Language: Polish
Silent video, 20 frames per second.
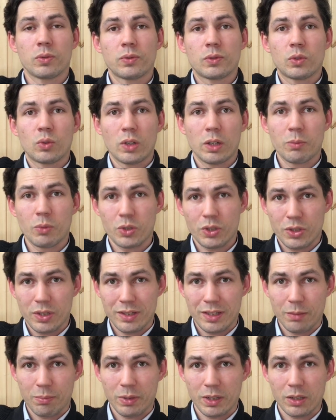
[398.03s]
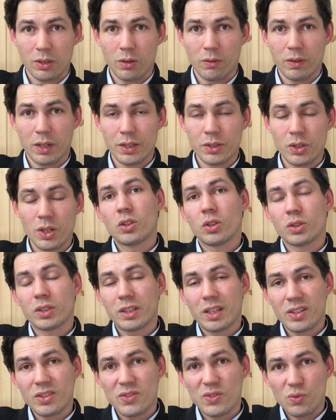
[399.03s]
w której możecie zaparkować, to
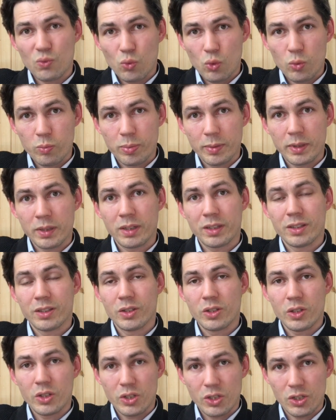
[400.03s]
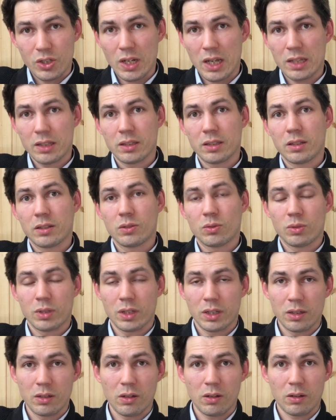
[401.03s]
te słupy i ściany,
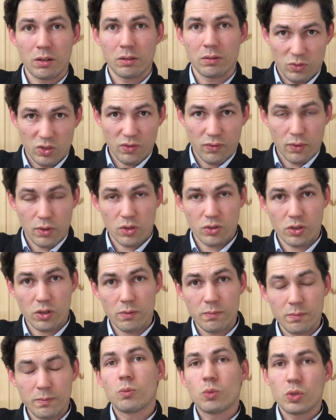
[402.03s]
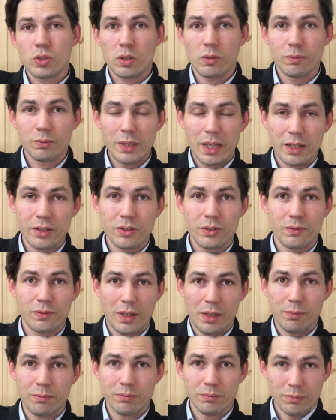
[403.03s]
które go tworzą, muszą dać
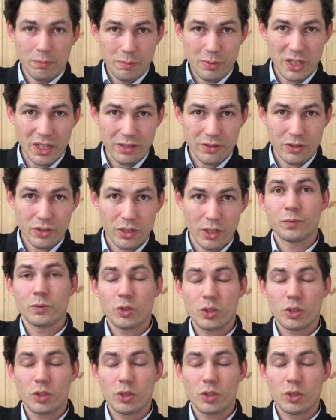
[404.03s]
Wam przestrzeń.